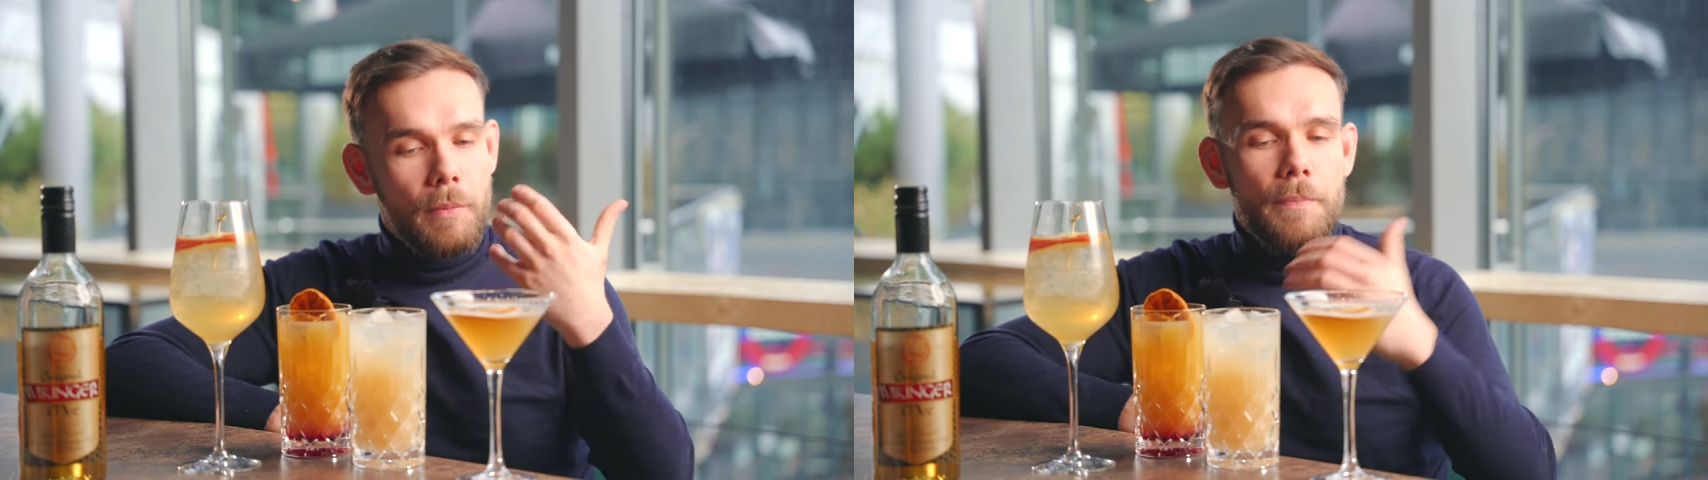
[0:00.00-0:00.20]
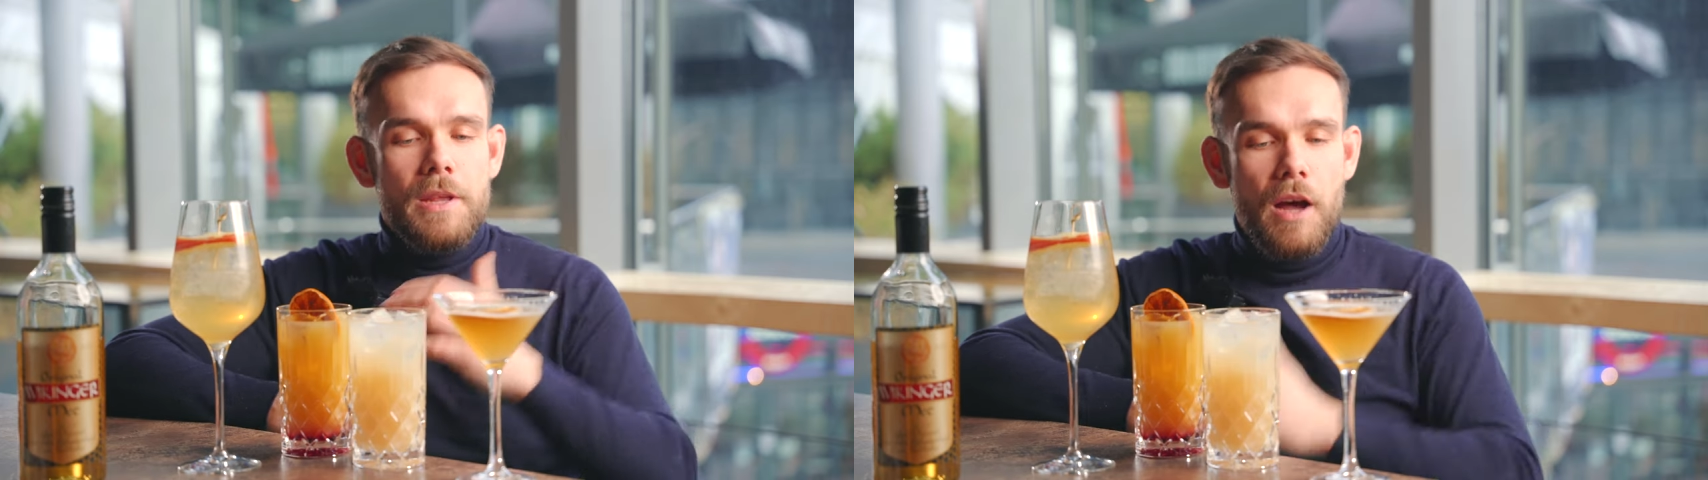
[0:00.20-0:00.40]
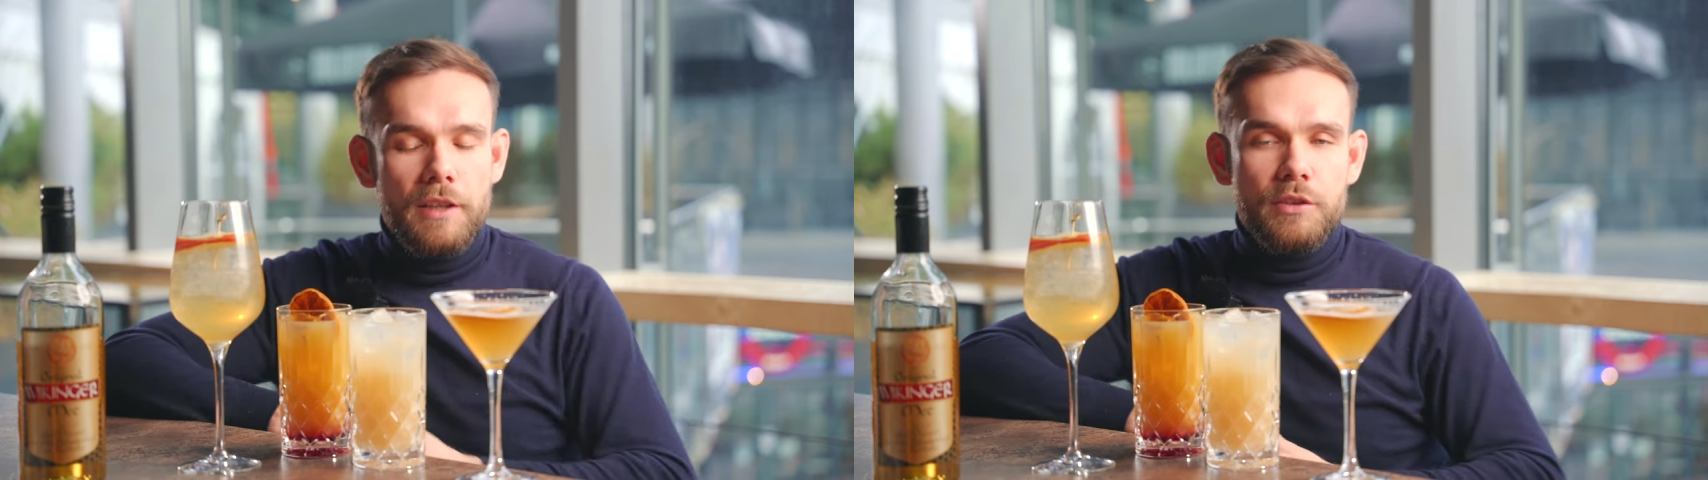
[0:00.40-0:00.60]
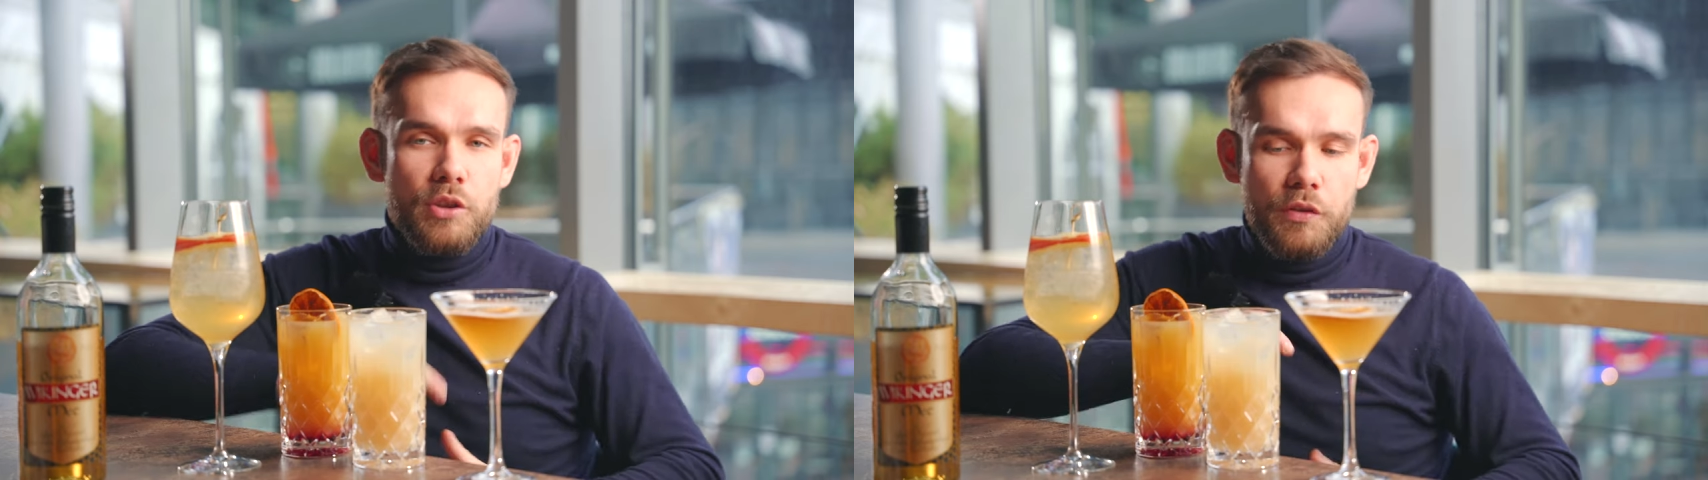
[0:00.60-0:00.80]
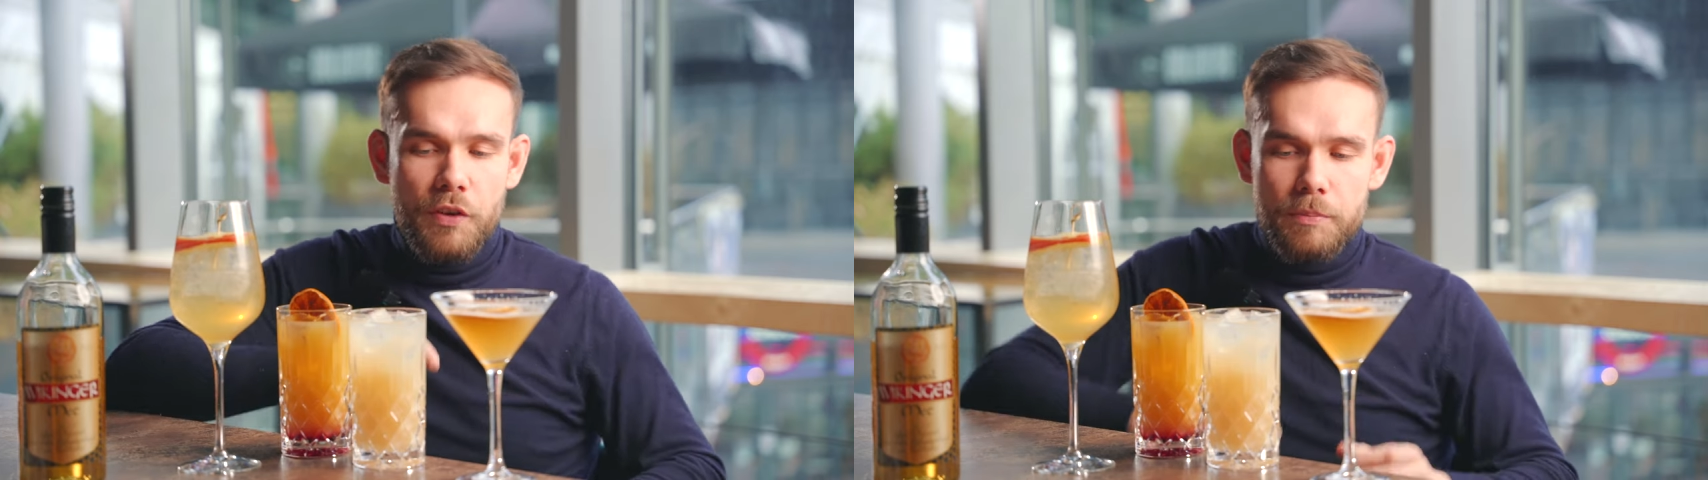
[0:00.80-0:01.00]
aber an
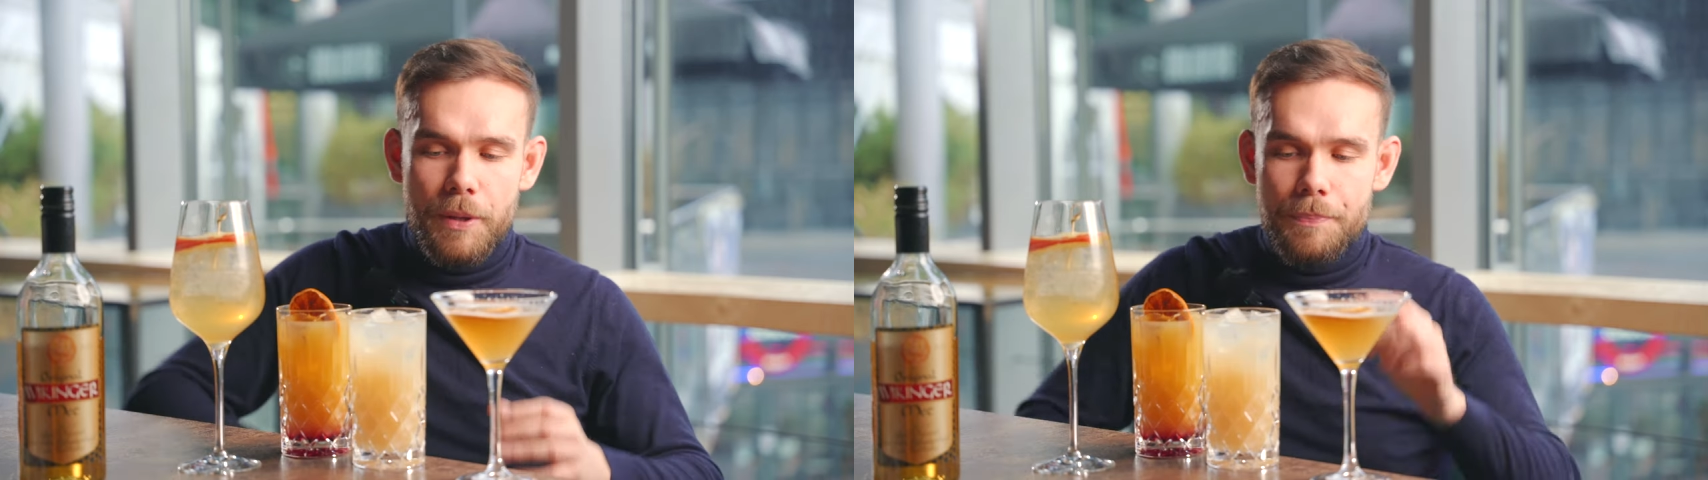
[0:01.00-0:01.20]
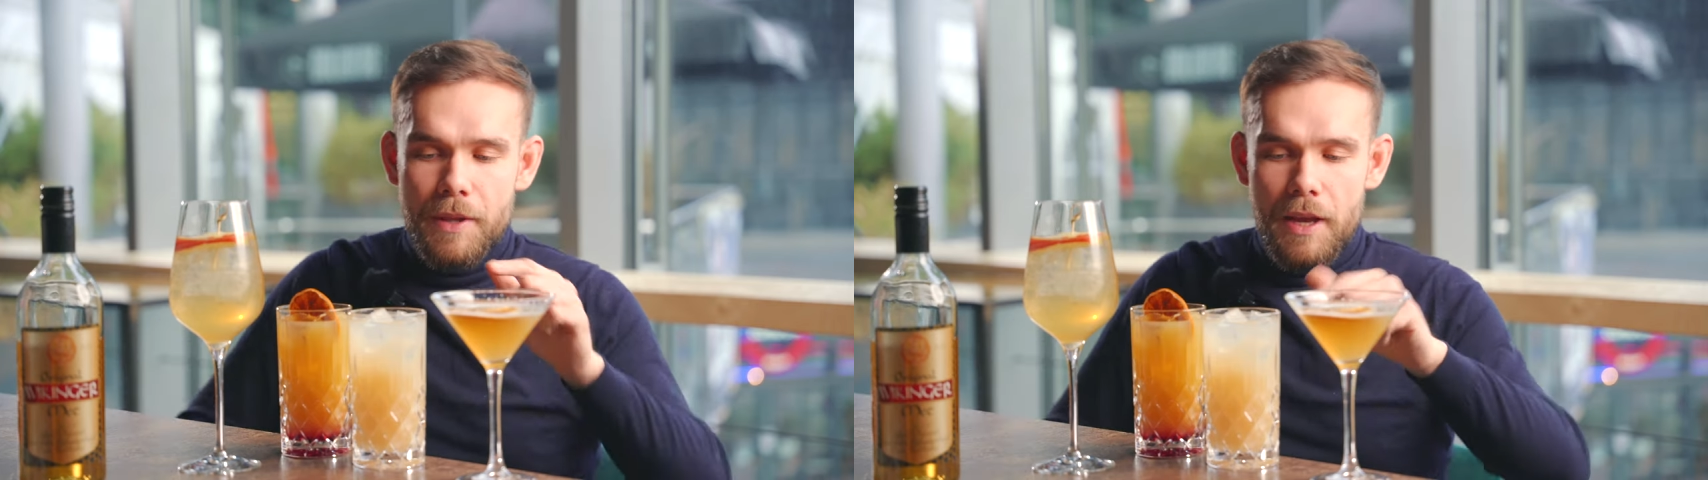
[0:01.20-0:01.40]
sich gefällt mir.